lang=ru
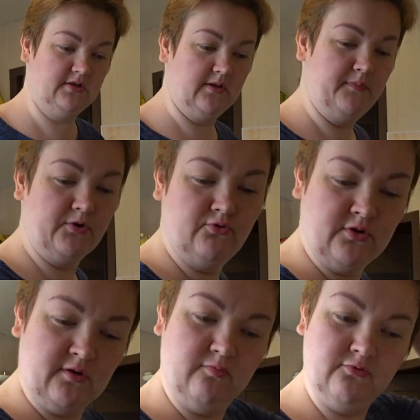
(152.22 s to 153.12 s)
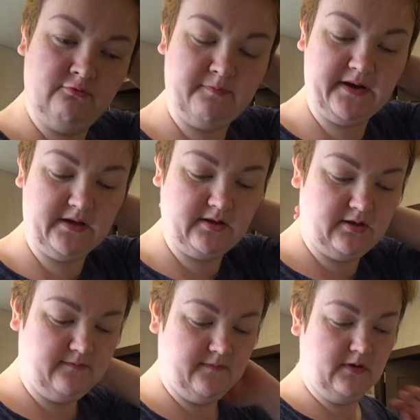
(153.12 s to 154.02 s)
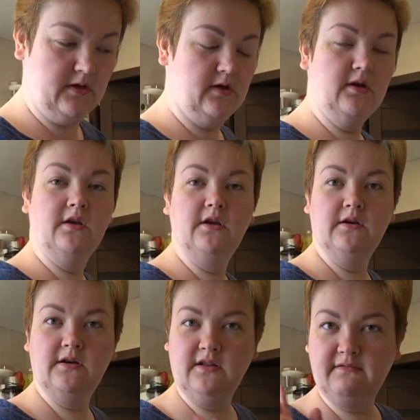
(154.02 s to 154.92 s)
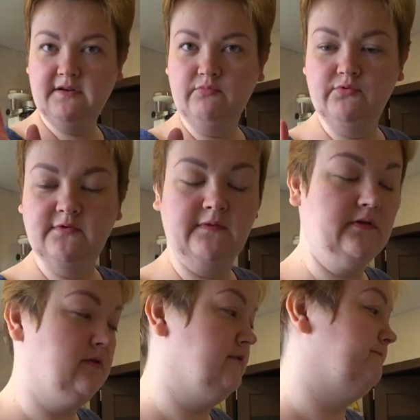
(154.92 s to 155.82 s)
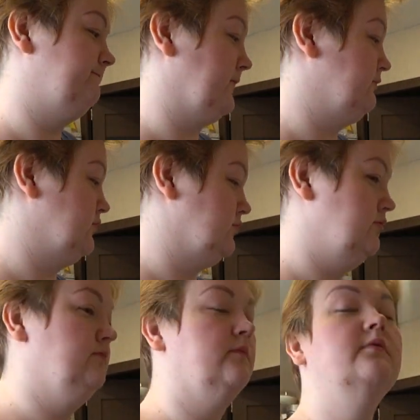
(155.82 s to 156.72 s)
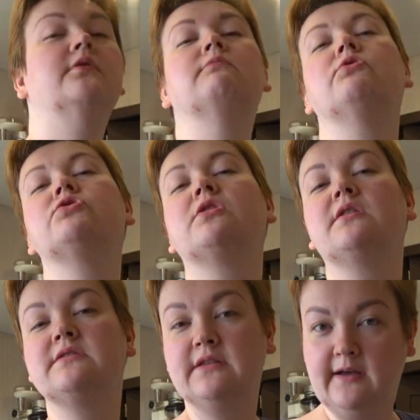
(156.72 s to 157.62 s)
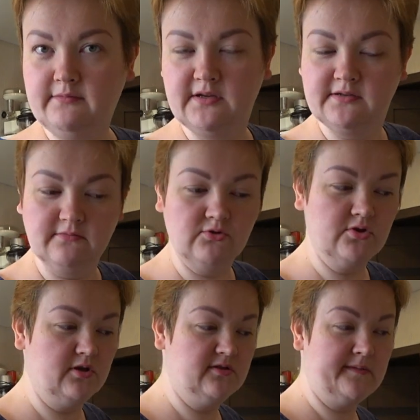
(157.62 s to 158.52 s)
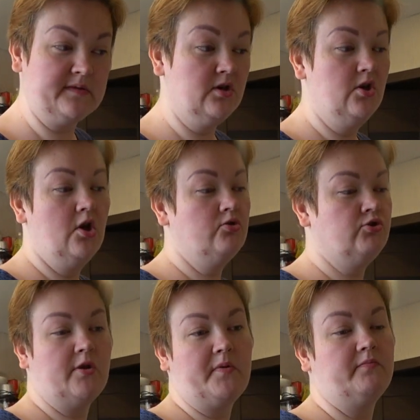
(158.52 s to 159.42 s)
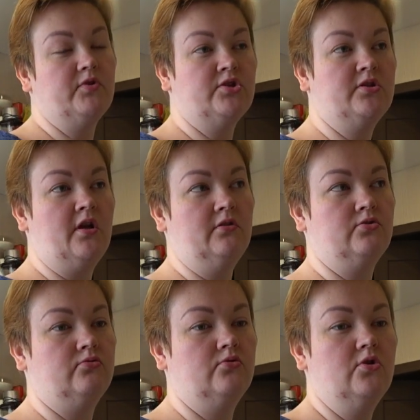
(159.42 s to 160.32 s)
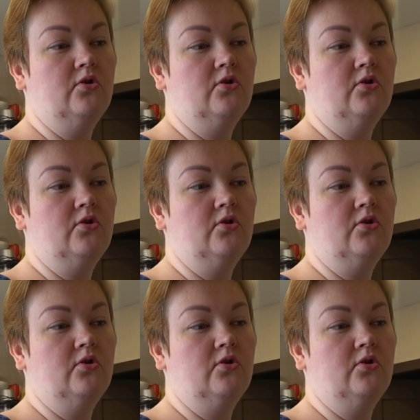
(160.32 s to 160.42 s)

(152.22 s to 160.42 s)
и прическа будет в порядке, и голова будет светлая. Вот, ну, немножко расслабились, немножко расслабились, что я прям не ожидала, что